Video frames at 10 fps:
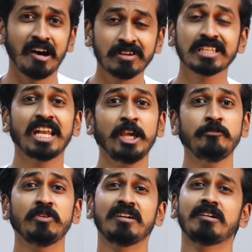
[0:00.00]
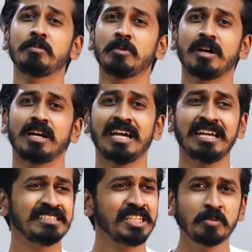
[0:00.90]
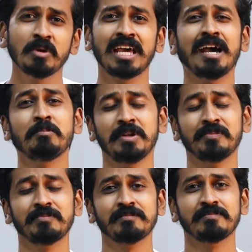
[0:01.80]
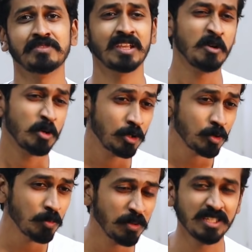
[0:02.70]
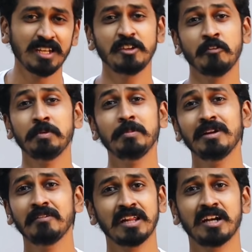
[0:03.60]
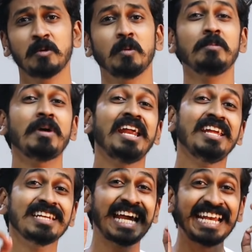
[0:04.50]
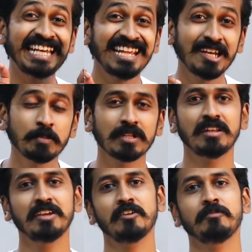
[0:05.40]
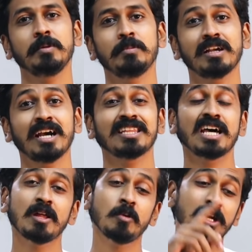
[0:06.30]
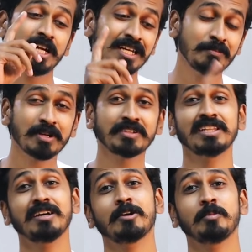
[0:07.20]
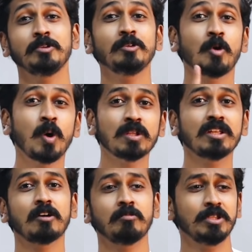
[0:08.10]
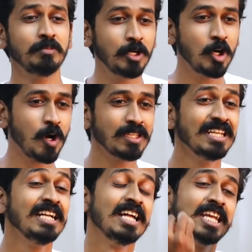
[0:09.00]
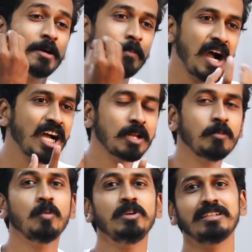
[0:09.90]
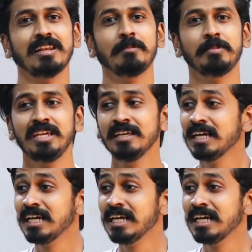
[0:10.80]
அவங்க தான் லைஃப் ஃபுல்லாக வரப்போகிறாங்கன்னா இட் ஒன்ட் ஹேப்பன் ஒரு டூ பர்சன்டேஜ் ஆஃப் பீப்புளுக்கு வேணால் நடக்கும் ரிமைனிங் நைன்டி எயிட் பர்சன்டேஜ் ஆஃப் பீப்புளுக்கு அதால் உங்களுக்கு டிப்ரெஷன் தான் வரப்போகுது கோவம் தான் வரப்போகுது பிகாஸ் நீங்கள் பார்க்குற மூவிஸ்லாம் அப்படி